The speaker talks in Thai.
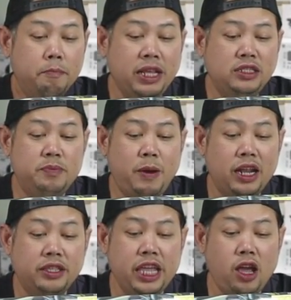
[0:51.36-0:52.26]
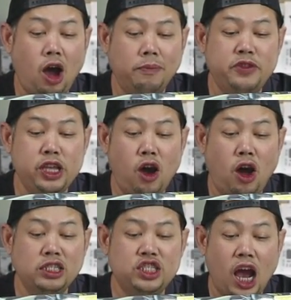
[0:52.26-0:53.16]
Principality of t e
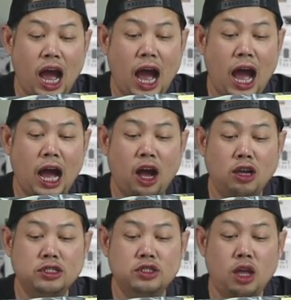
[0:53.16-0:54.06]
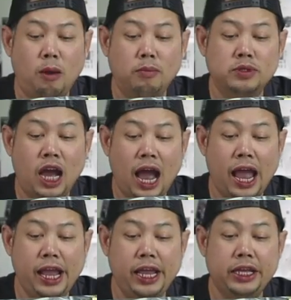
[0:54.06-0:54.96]
o n Cha Custom
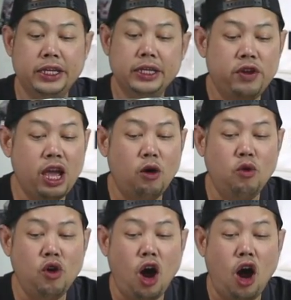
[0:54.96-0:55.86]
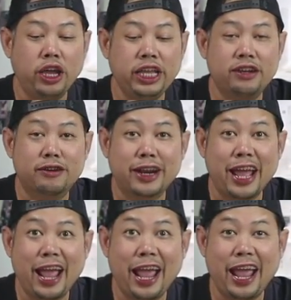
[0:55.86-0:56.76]
Thai เปียวเงาะอีก
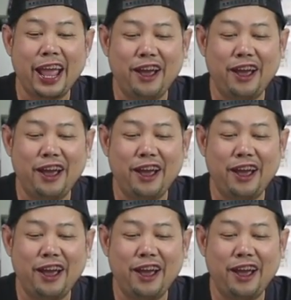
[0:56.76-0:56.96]
แล้